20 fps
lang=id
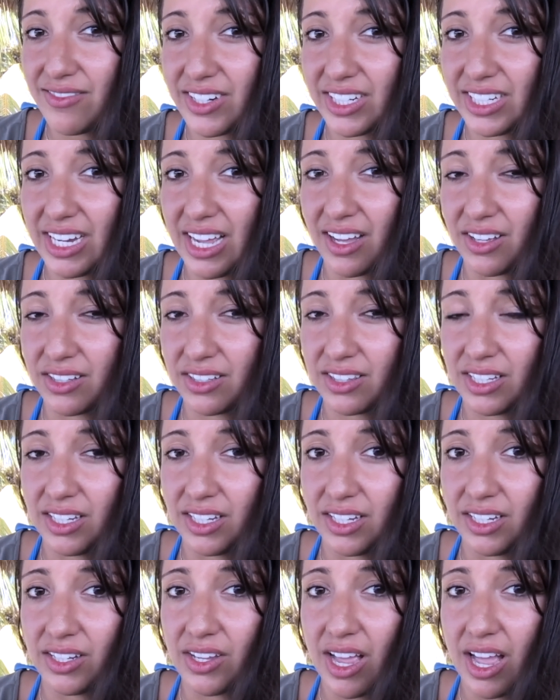pastikan
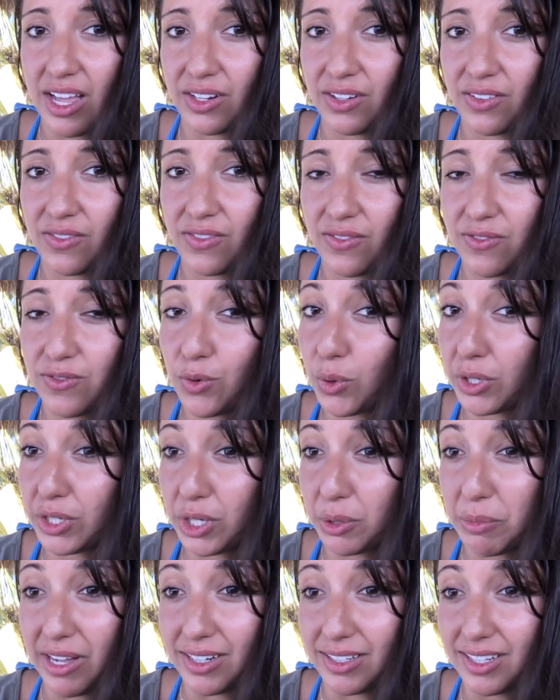Anda
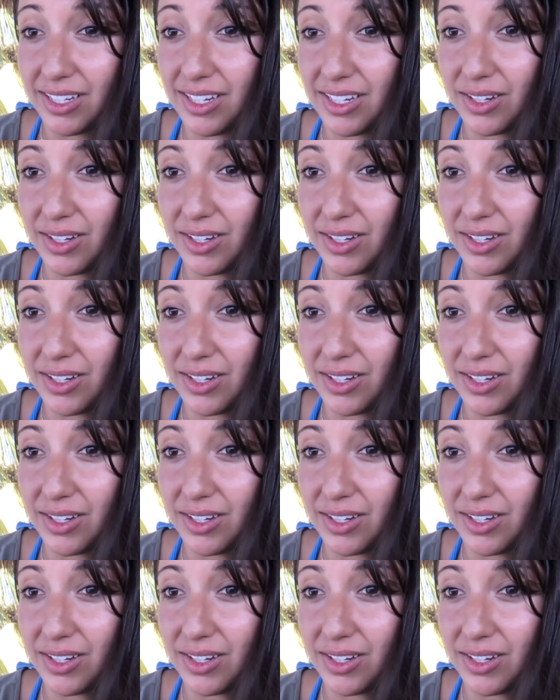menurunkan berat